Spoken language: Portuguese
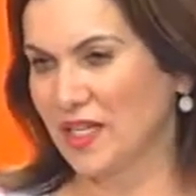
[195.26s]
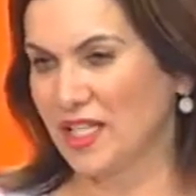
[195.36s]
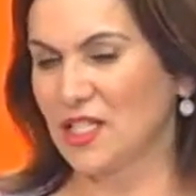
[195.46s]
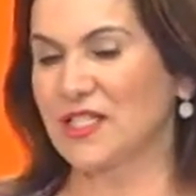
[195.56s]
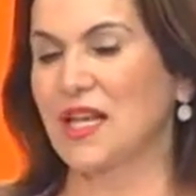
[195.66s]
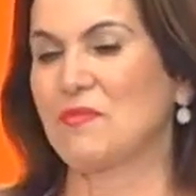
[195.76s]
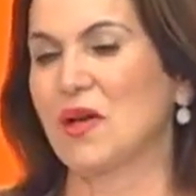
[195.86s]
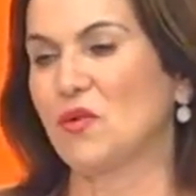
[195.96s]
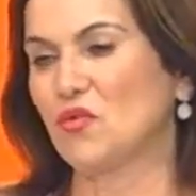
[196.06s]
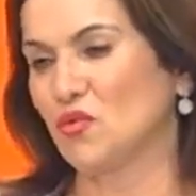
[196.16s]
né? A gente sabe
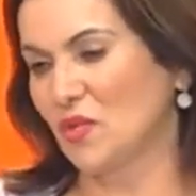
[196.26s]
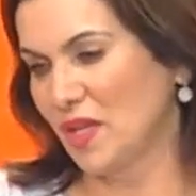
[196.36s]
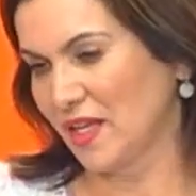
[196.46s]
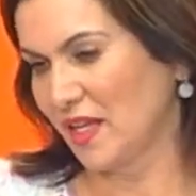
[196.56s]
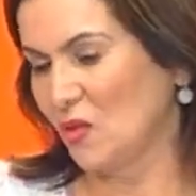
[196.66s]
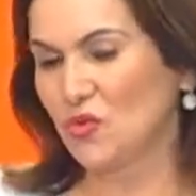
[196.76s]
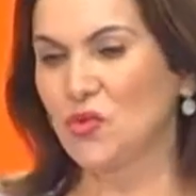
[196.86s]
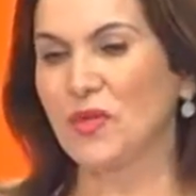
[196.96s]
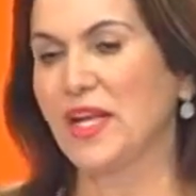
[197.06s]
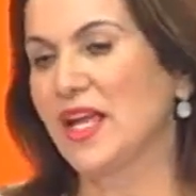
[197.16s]
que a cultura é... A
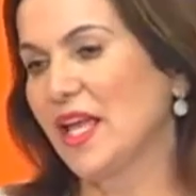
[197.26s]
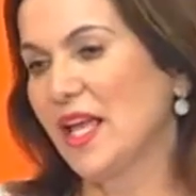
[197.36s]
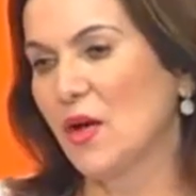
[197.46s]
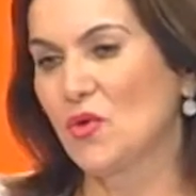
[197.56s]
cultura é, é.